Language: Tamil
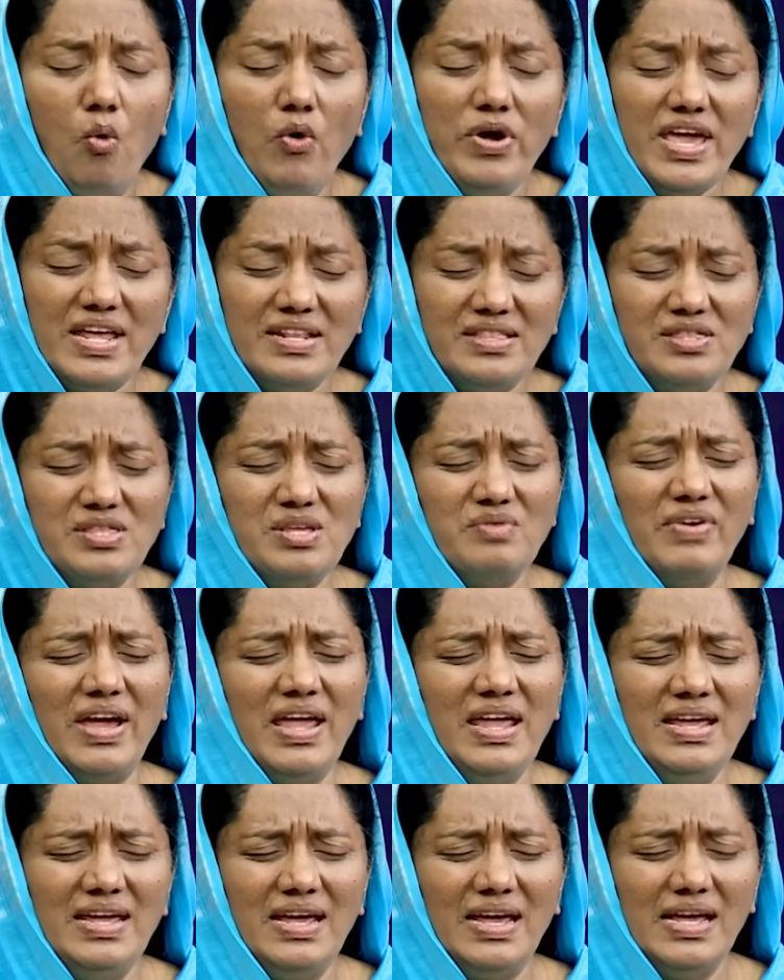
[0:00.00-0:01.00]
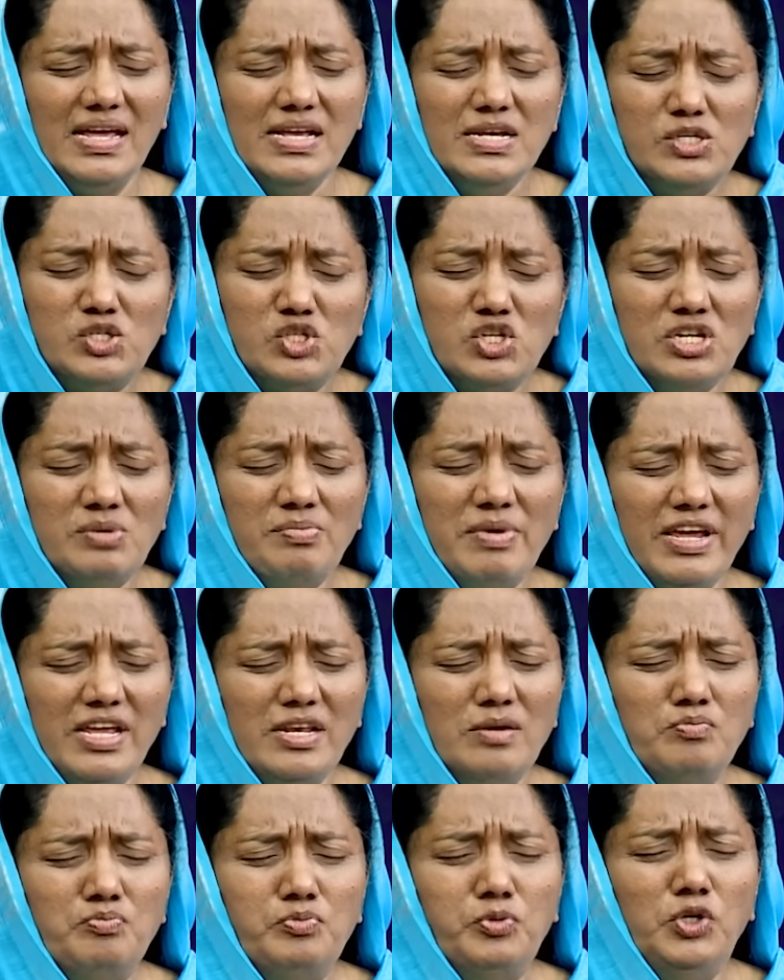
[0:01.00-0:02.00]
உயர்த்தி வைங்க
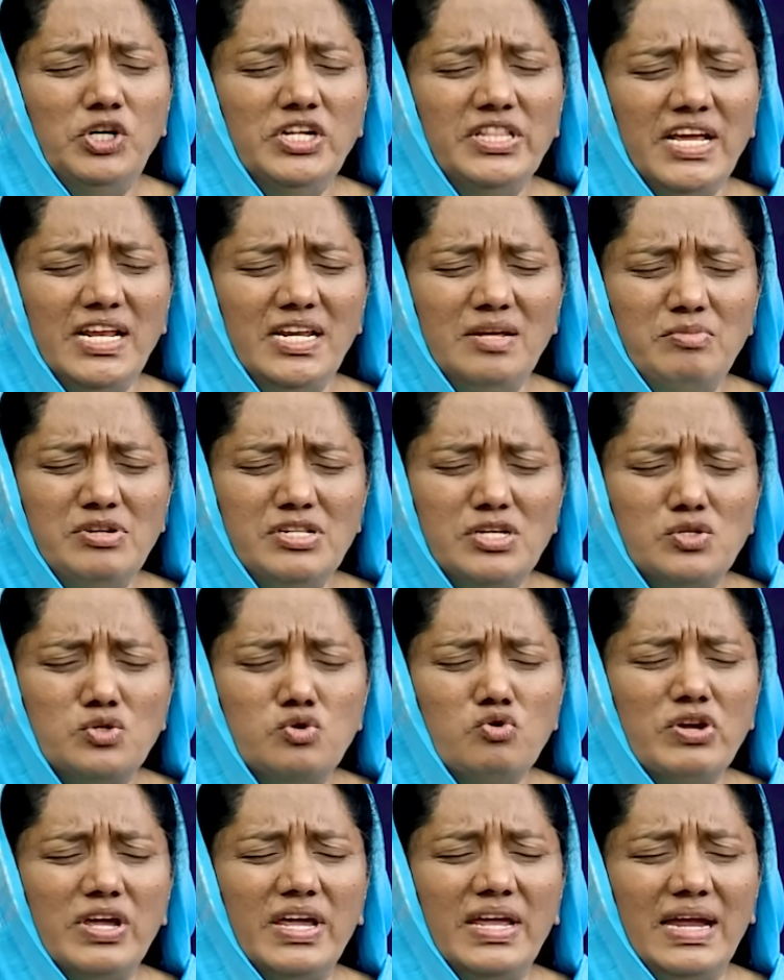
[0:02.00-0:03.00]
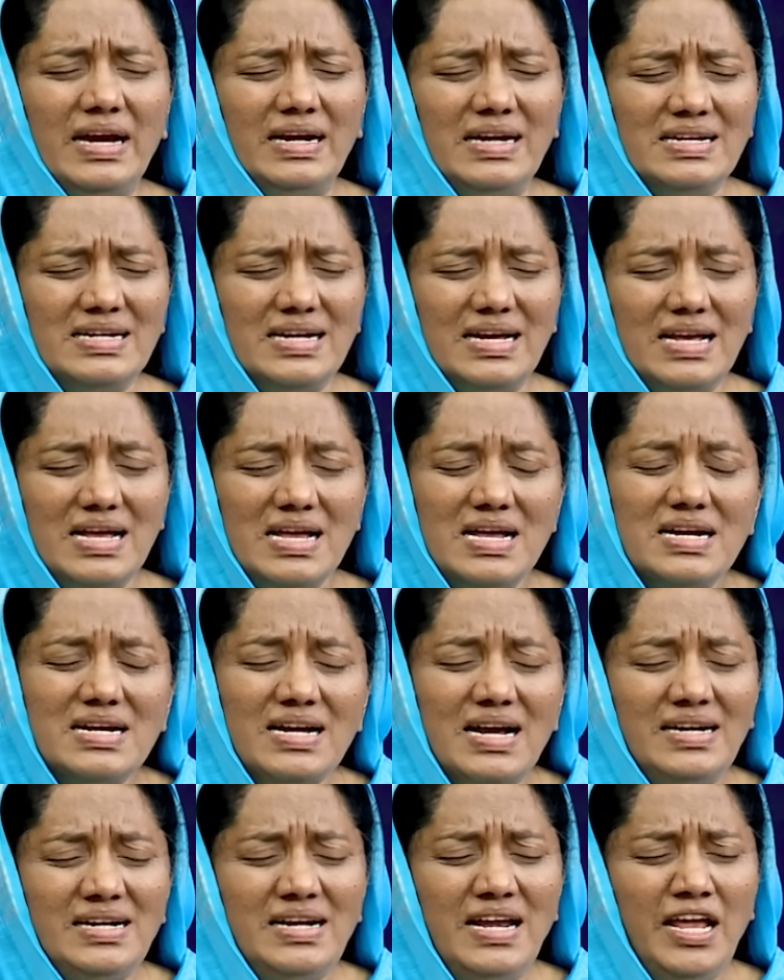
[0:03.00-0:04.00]
சிறுமையிலும் புழுதியிலும் இருந்து தூக்கி எடுங்க
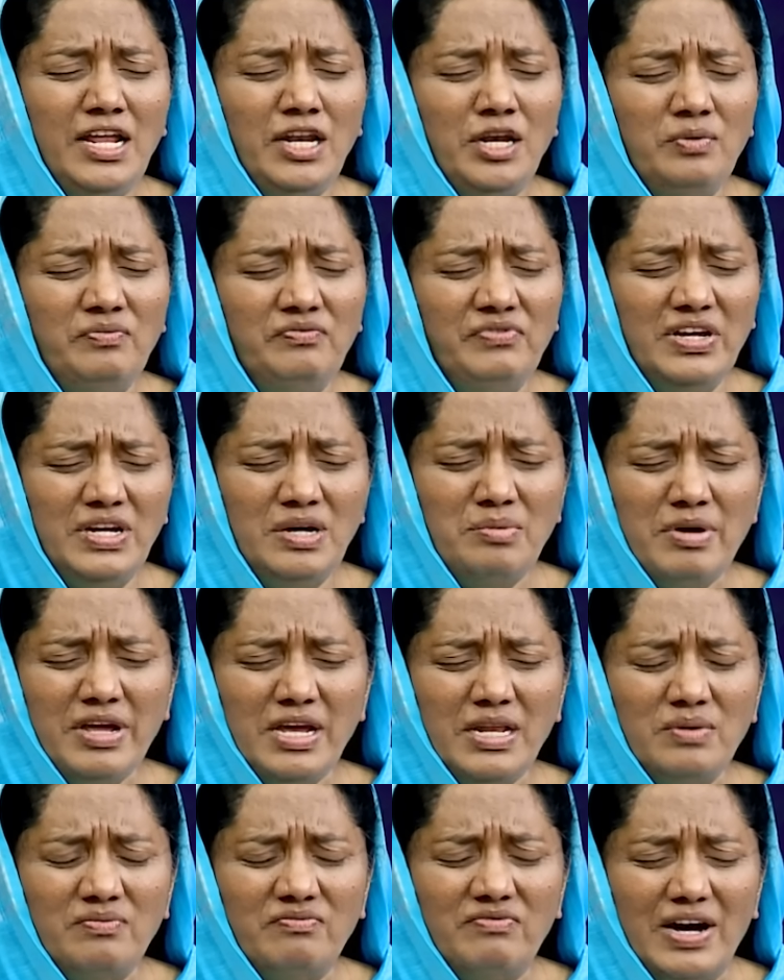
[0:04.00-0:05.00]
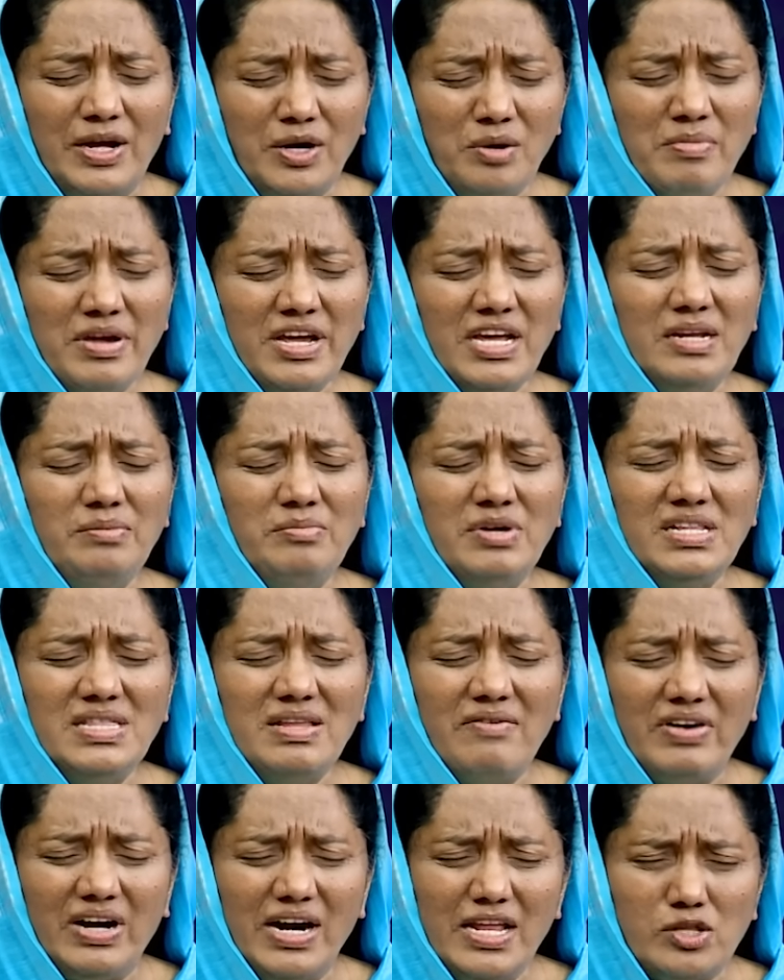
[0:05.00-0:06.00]
கண்ணீரிலும் வெறுமையிலும் வறுமையிலும்
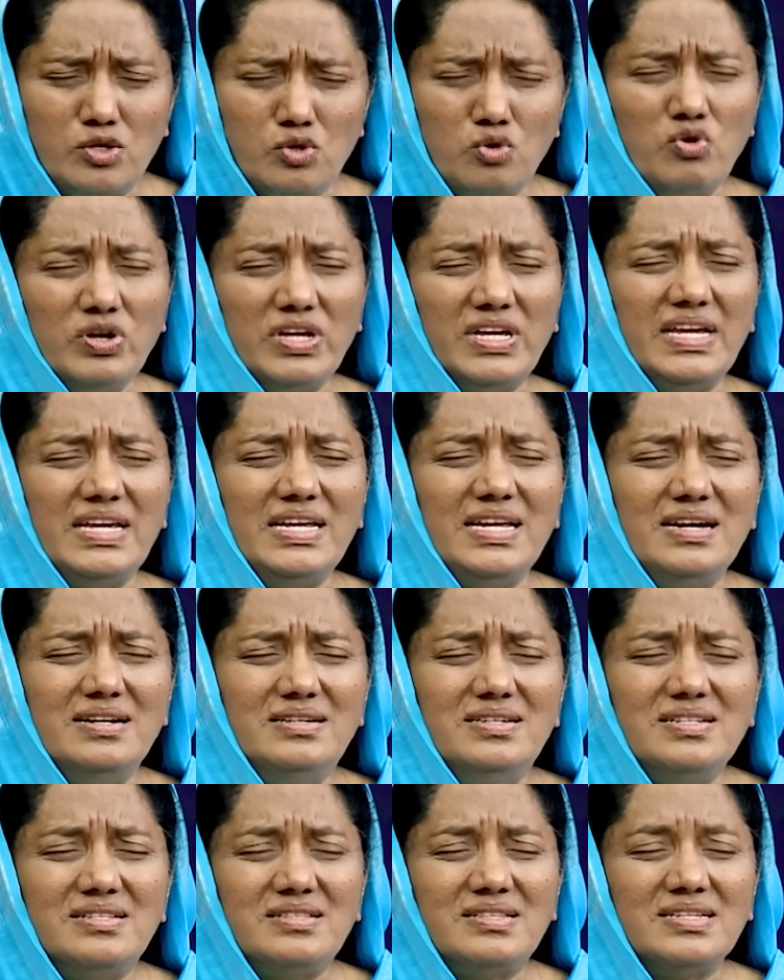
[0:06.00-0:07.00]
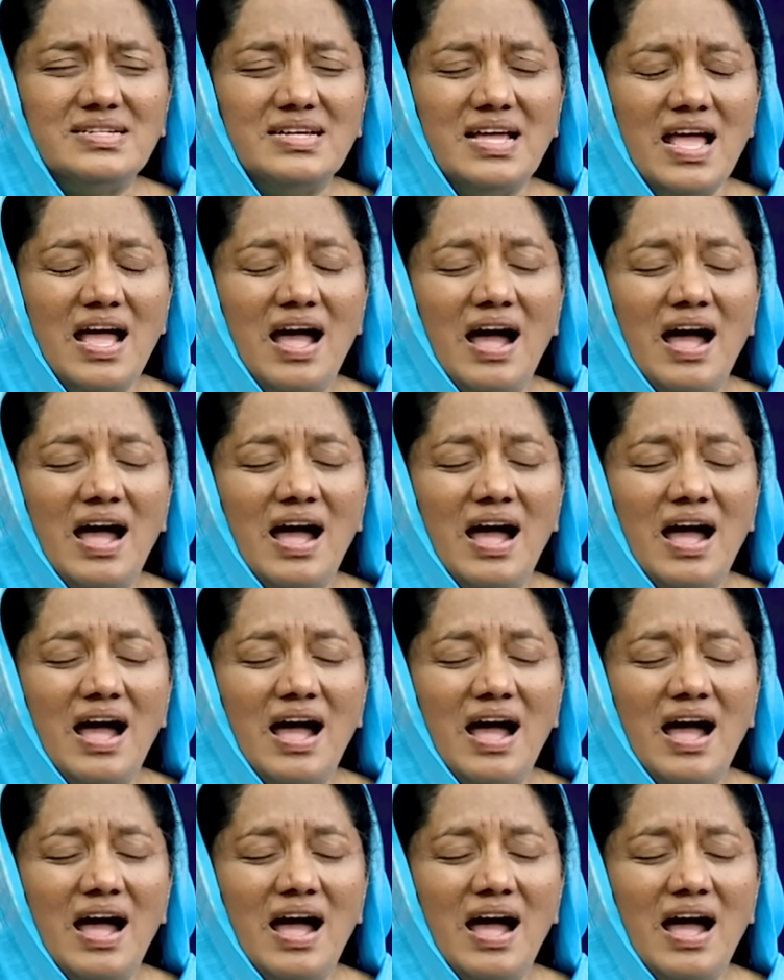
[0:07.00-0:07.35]
இருந்து அவர்களை தூக்கி எடுத்து